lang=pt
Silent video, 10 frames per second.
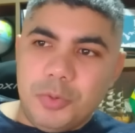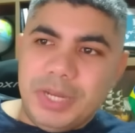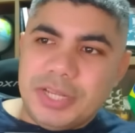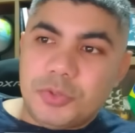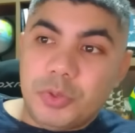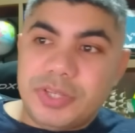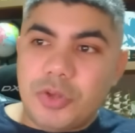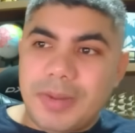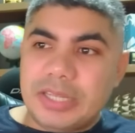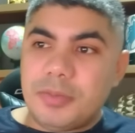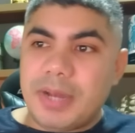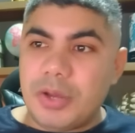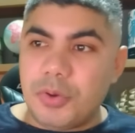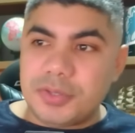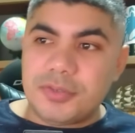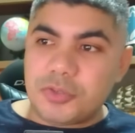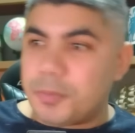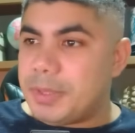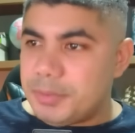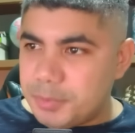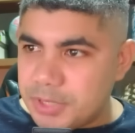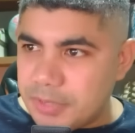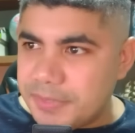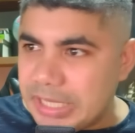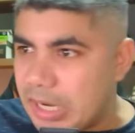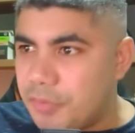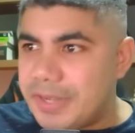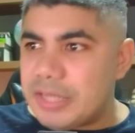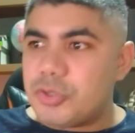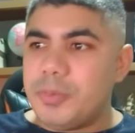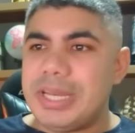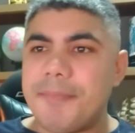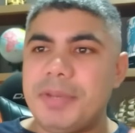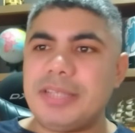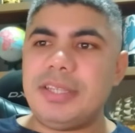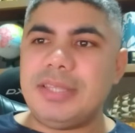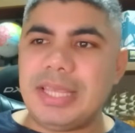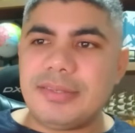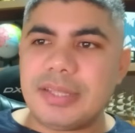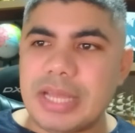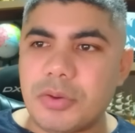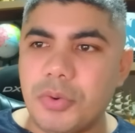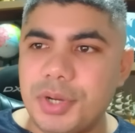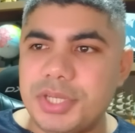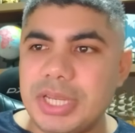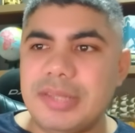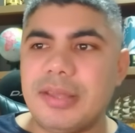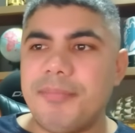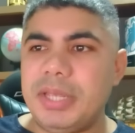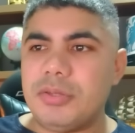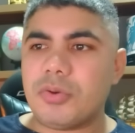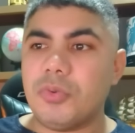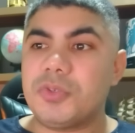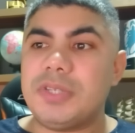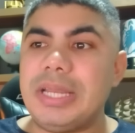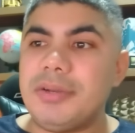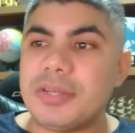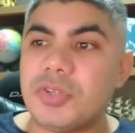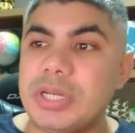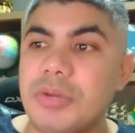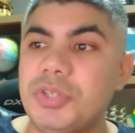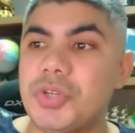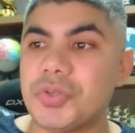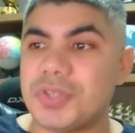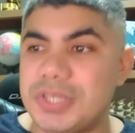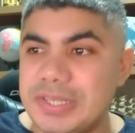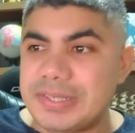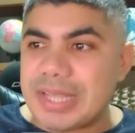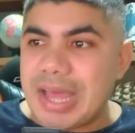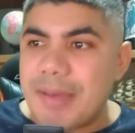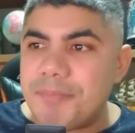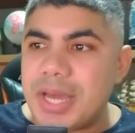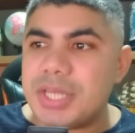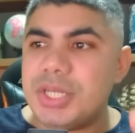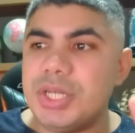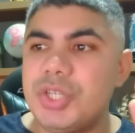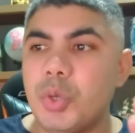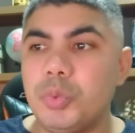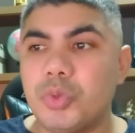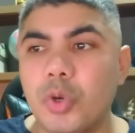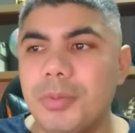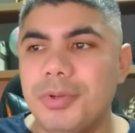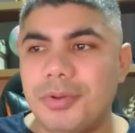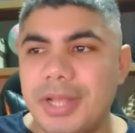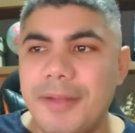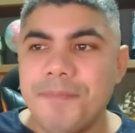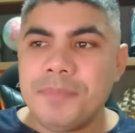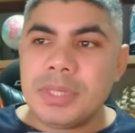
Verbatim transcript: O ministro Luiz Roberto Barroso do Supremo Tribunal Federal vai assumir a presidência da Corte e também do Conselho Nacional de Justiça a partir de outubro, né?